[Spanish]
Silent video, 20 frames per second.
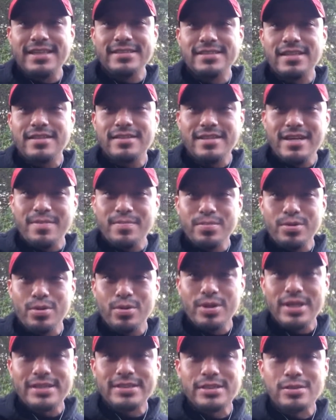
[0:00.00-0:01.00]
ese
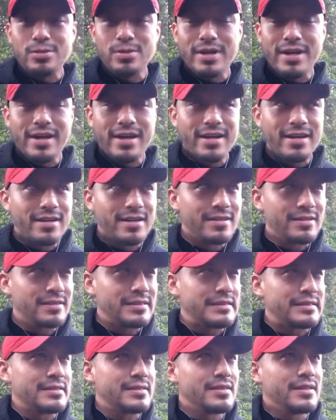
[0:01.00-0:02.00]
tiempo y ese lugar
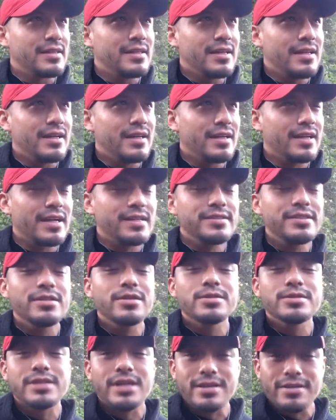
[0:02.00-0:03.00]
en casi
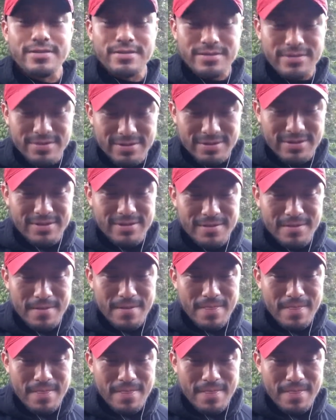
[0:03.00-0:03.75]
dos años.